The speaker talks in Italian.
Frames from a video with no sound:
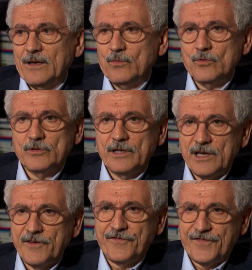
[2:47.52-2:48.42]
uno
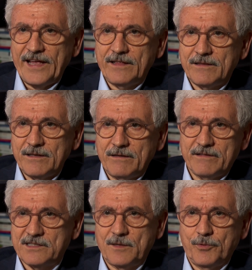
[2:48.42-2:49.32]
degli effetti di
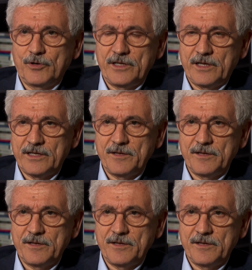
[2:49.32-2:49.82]
queste politiche